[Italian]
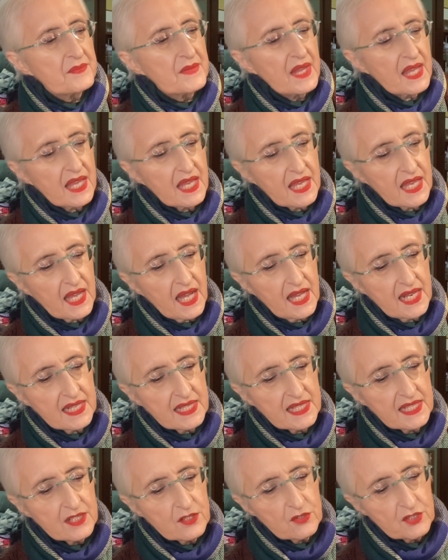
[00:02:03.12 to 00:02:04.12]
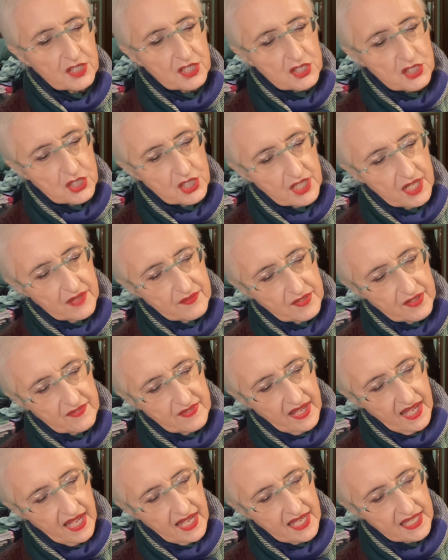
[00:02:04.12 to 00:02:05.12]
e al, in origine
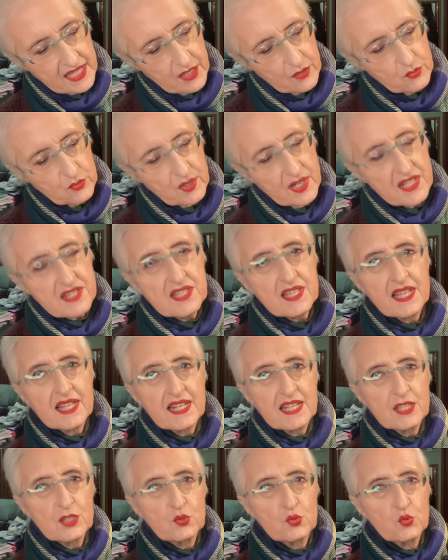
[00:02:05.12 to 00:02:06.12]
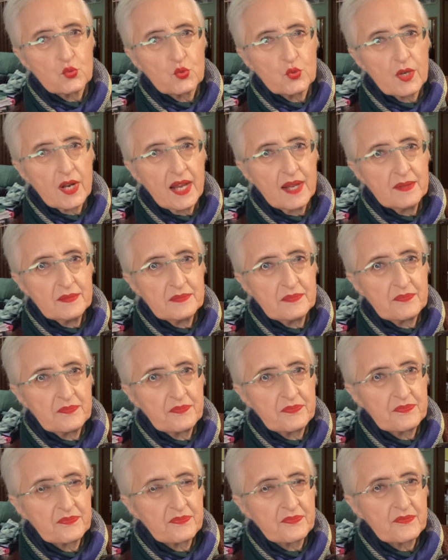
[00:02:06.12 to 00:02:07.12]
aveva anche una serratura.
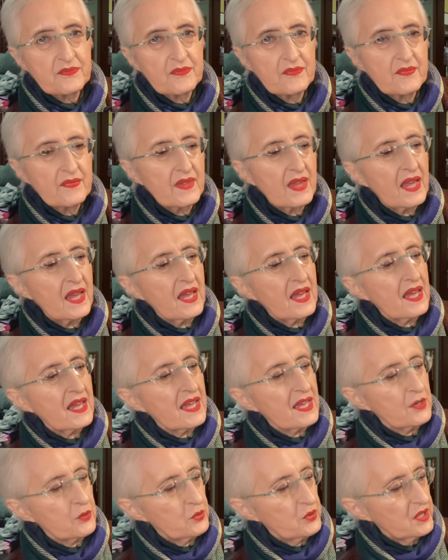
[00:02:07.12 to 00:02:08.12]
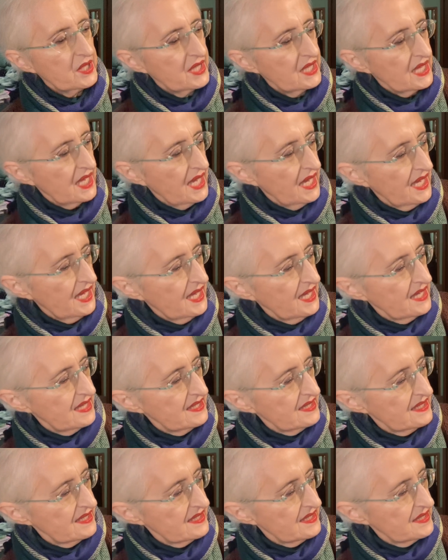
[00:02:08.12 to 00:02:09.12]
E qui ha
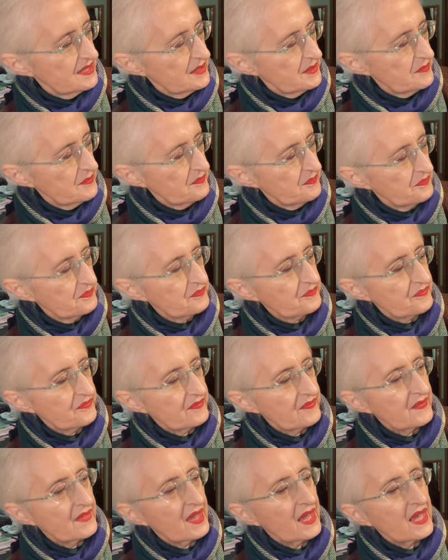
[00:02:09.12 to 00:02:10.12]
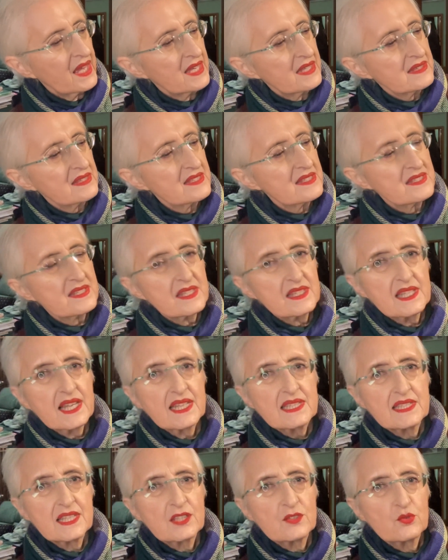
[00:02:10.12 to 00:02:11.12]
ehm,
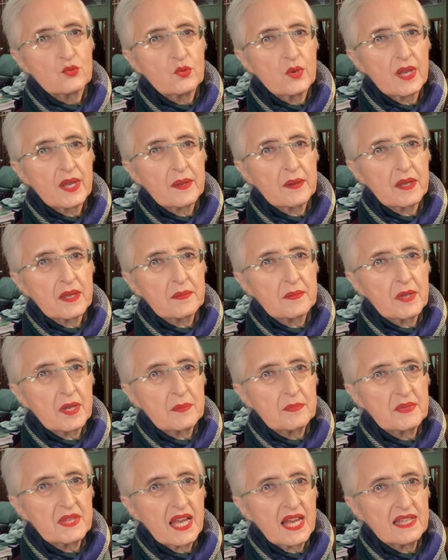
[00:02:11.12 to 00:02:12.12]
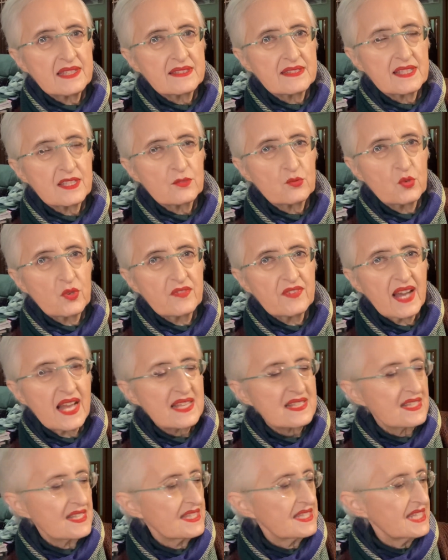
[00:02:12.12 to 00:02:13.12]
disegnate due eh, piante, due
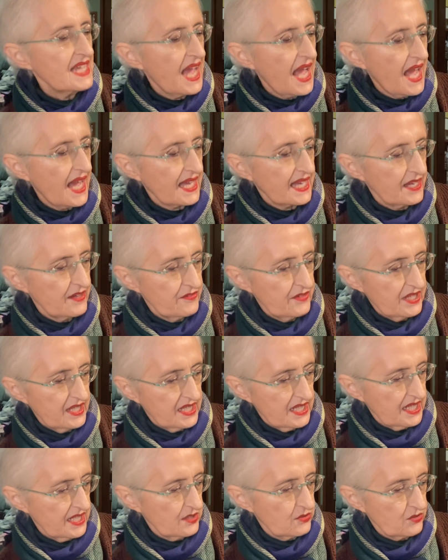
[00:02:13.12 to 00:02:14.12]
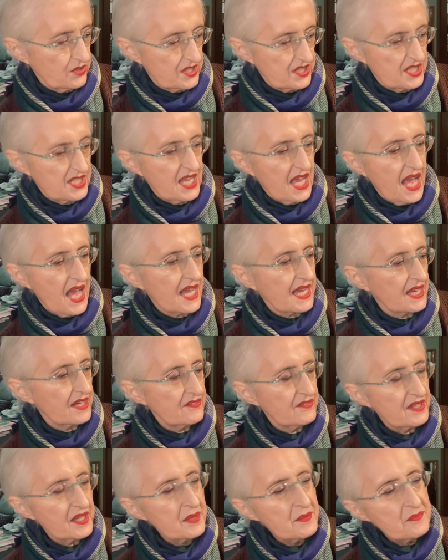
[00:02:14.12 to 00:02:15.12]
vasi di agave, credo che sia
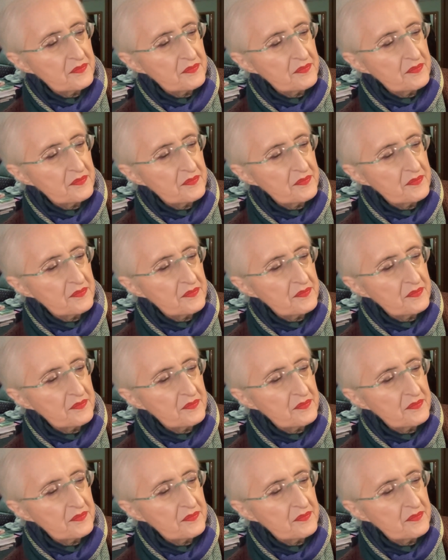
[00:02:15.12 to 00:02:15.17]
agave,